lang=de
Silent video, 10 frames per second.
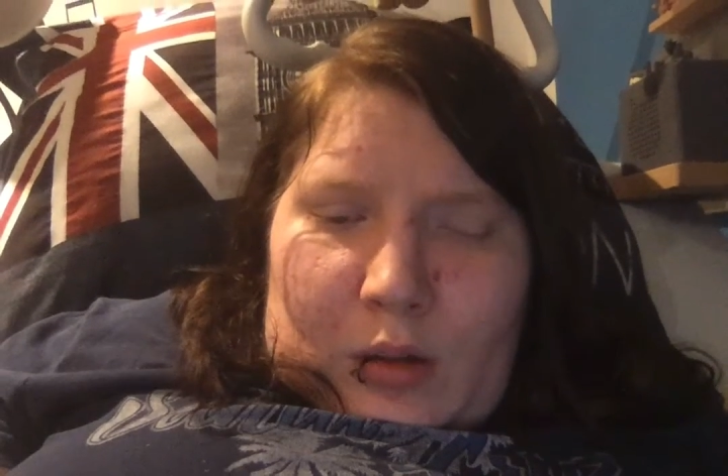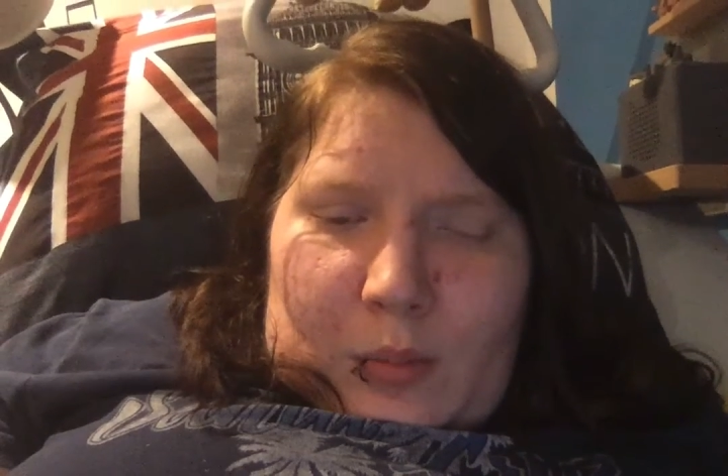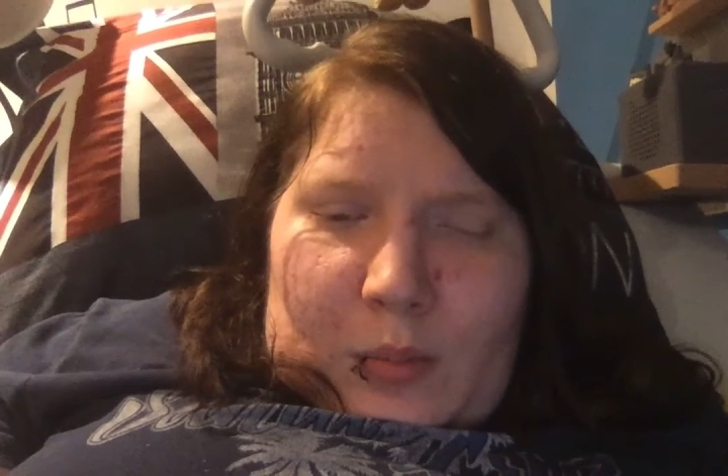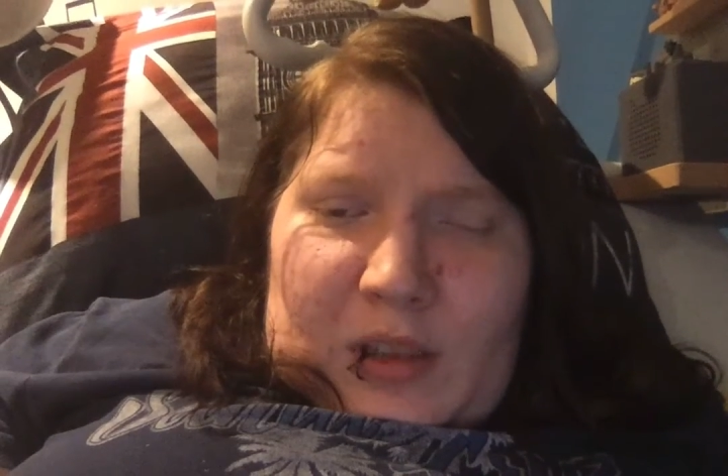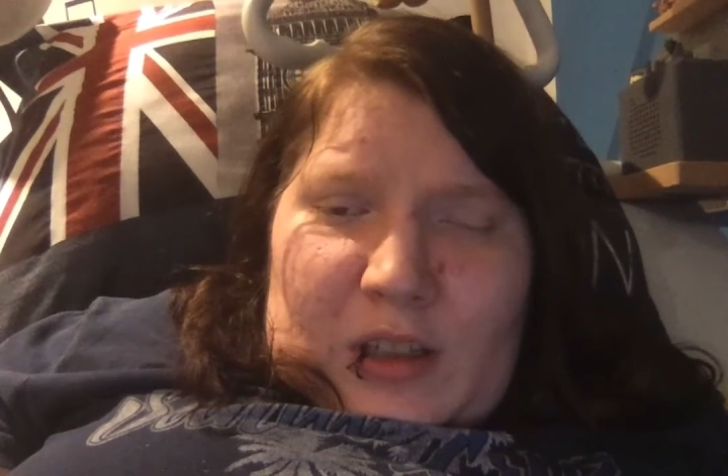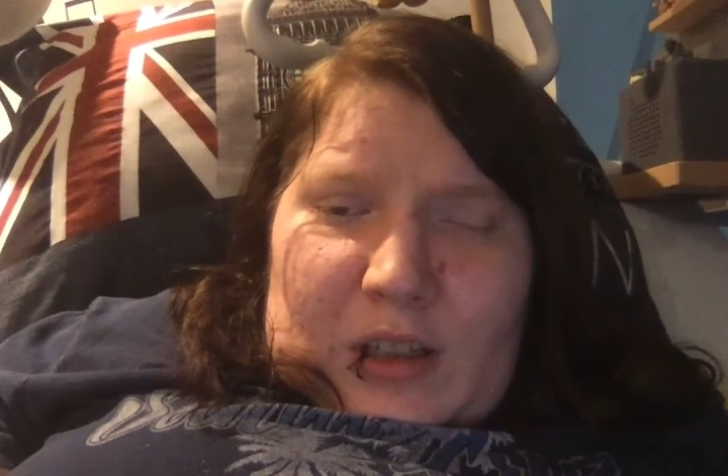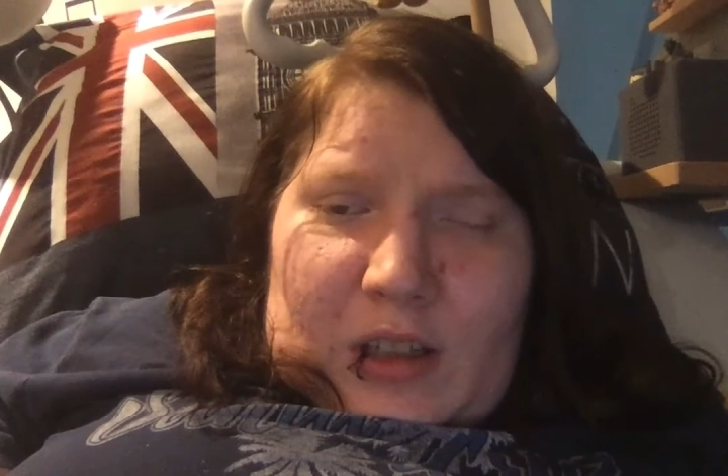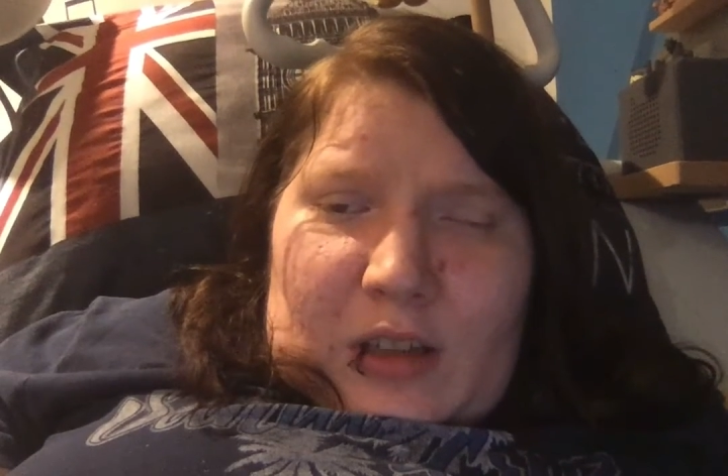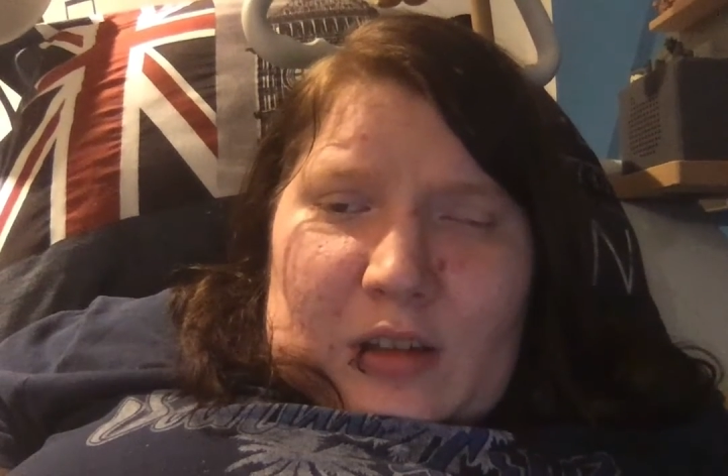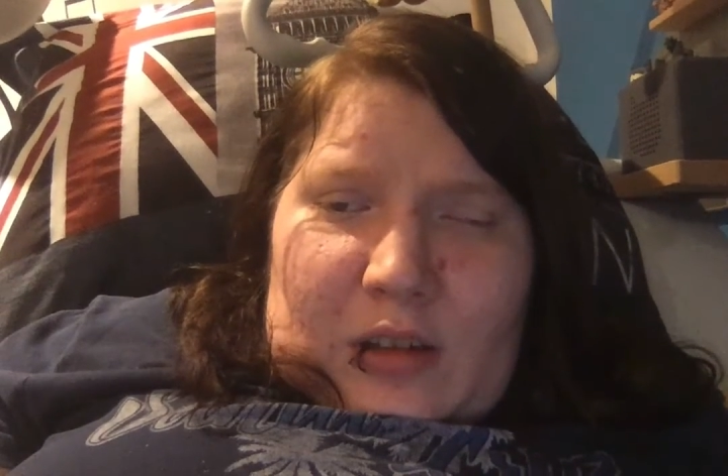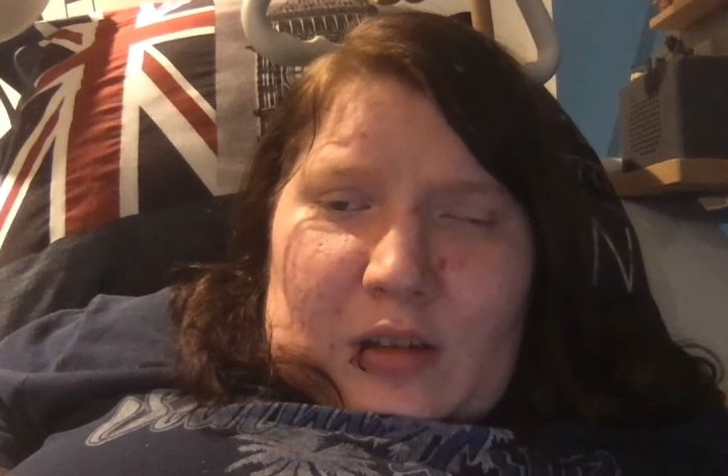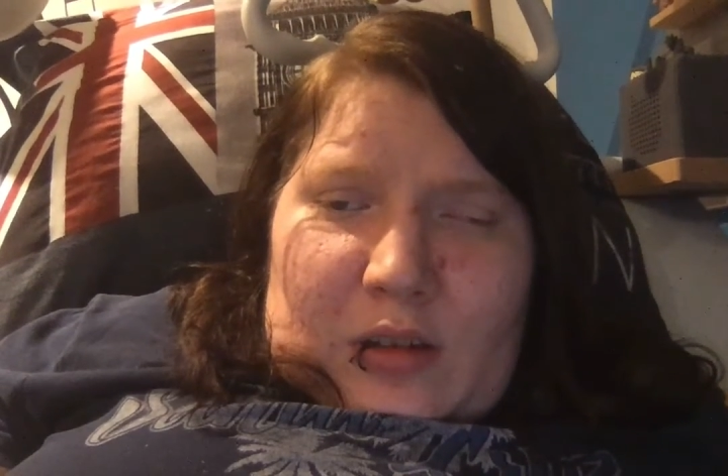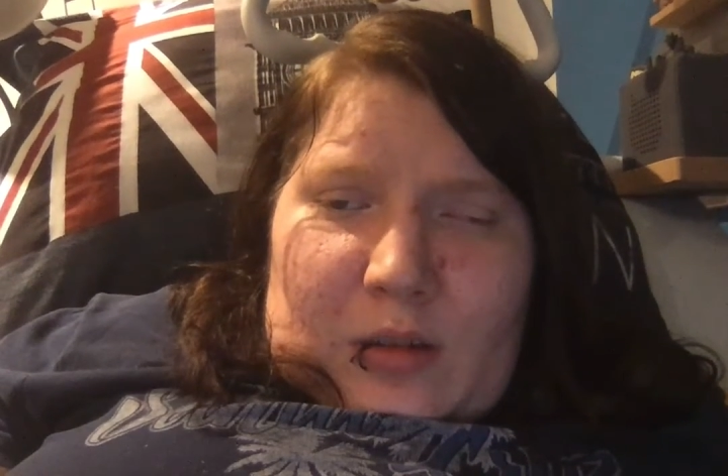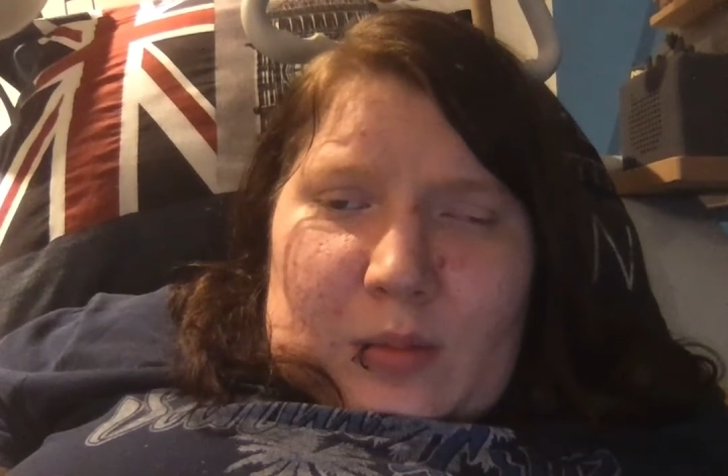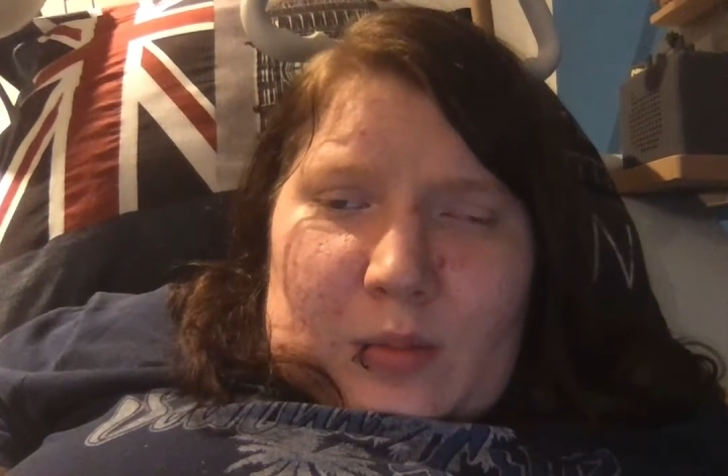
mir geht's